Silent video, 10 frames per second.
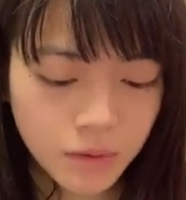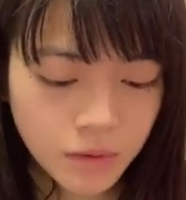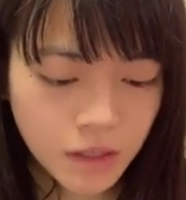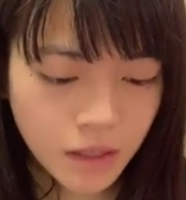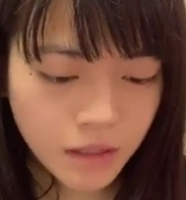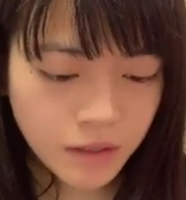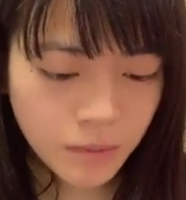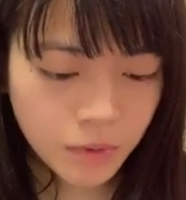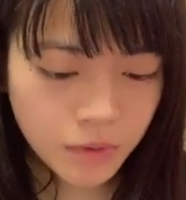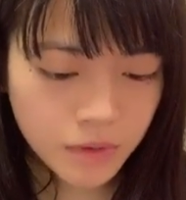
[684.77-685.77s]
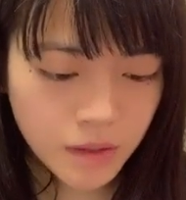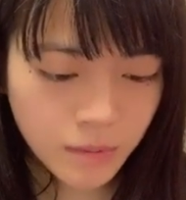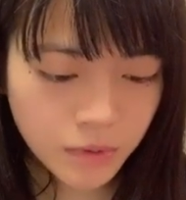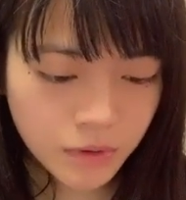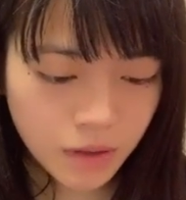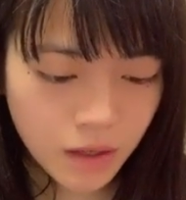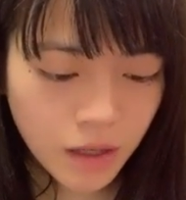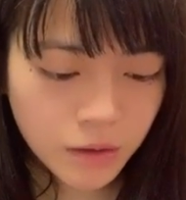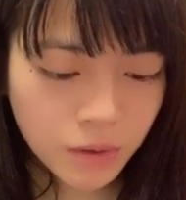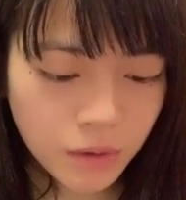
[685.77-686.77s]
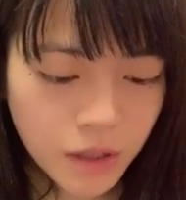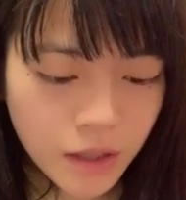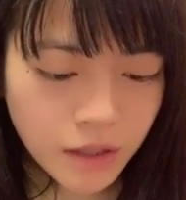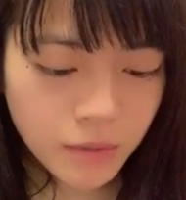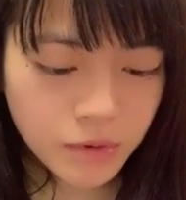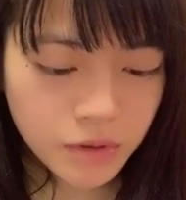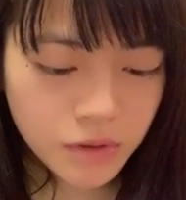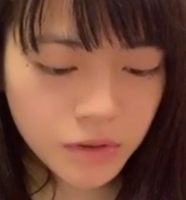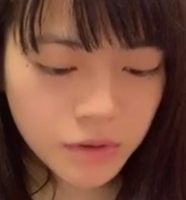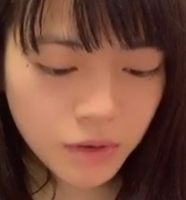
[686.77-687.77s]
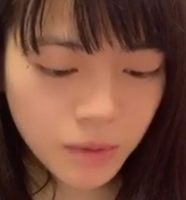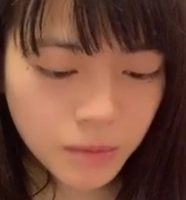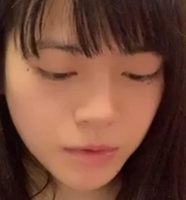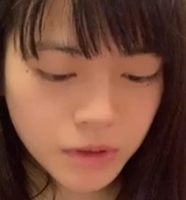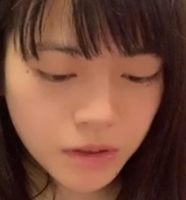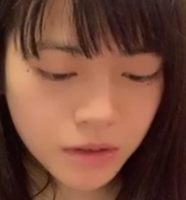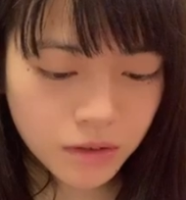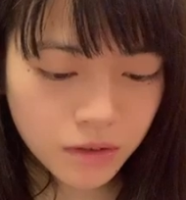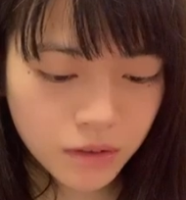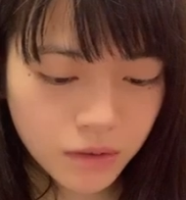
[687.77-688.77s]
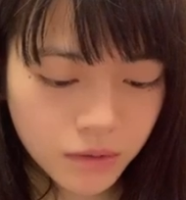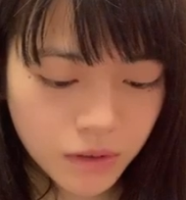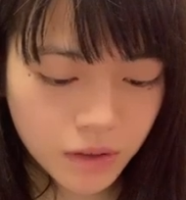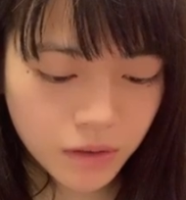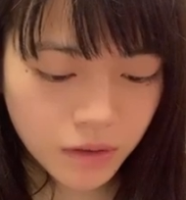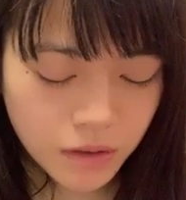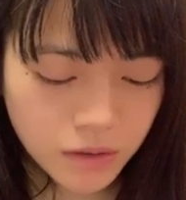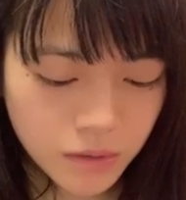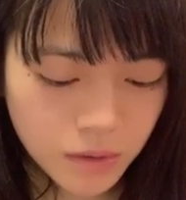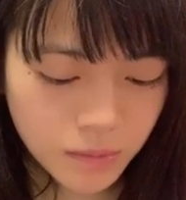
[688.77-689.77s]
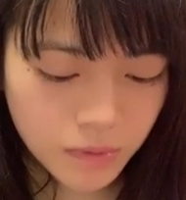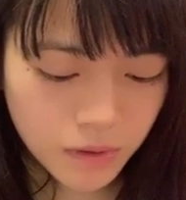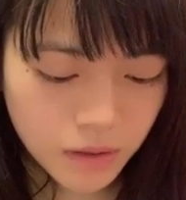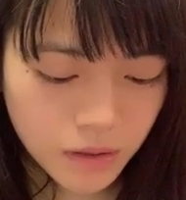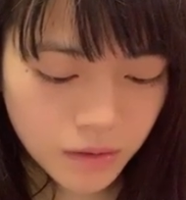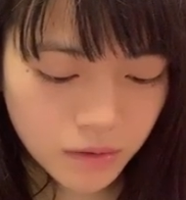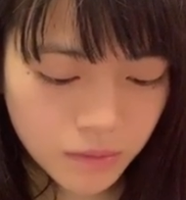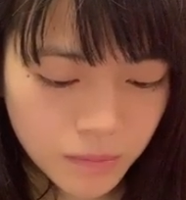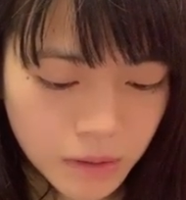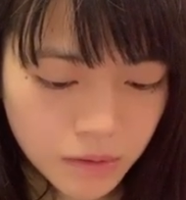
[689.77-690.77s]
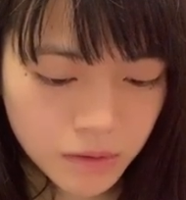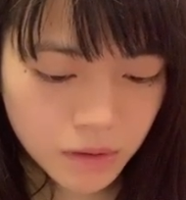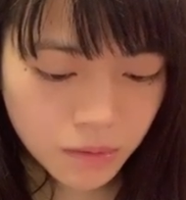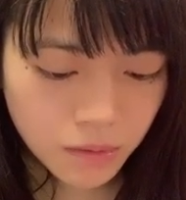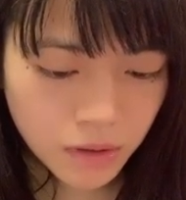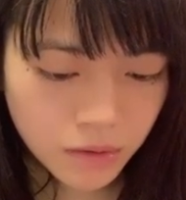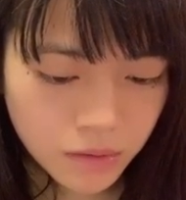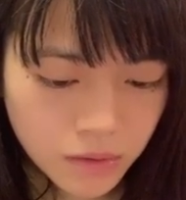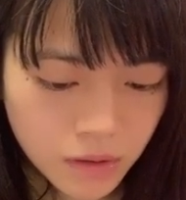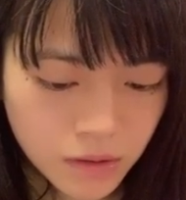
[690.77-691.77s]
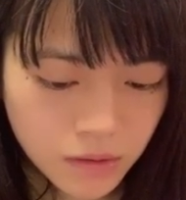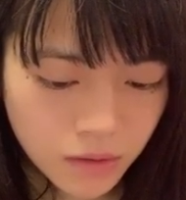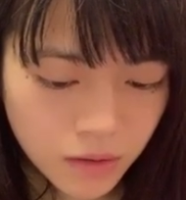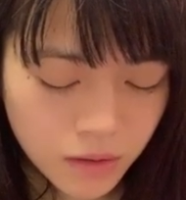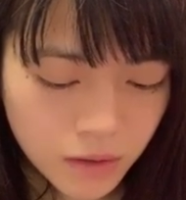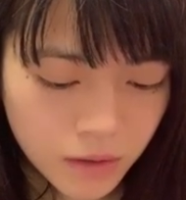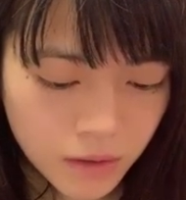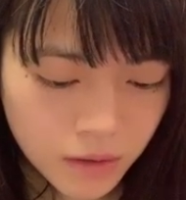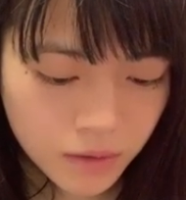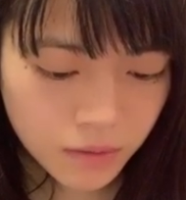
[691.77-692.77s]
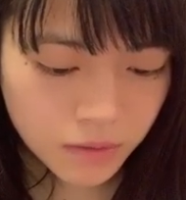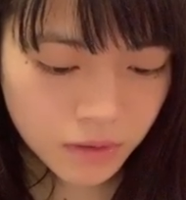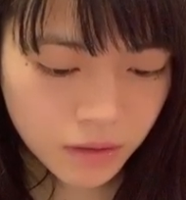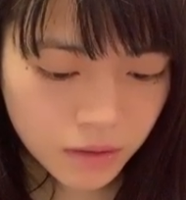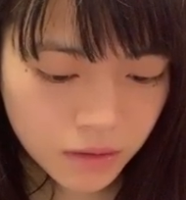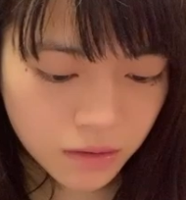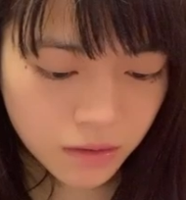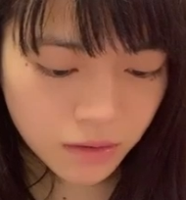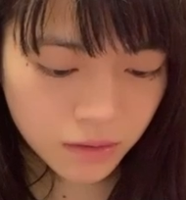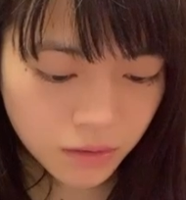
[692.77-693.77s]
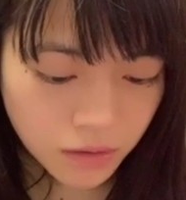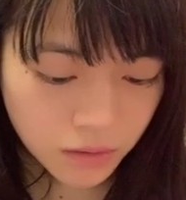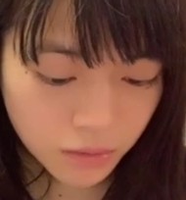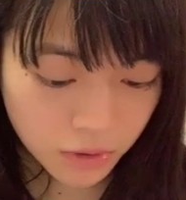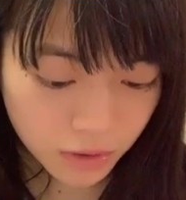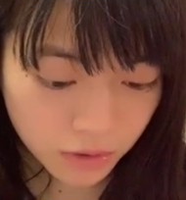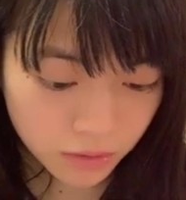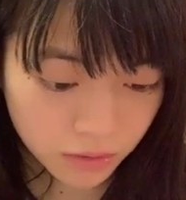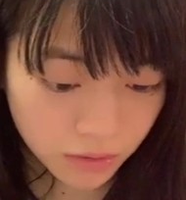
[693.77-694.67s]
お皿にもう全部とか。あとでもジュースとかも大きかったんだよね。あれ、それあれびっくりした。ドリンクのサイズが大きかった。何これ、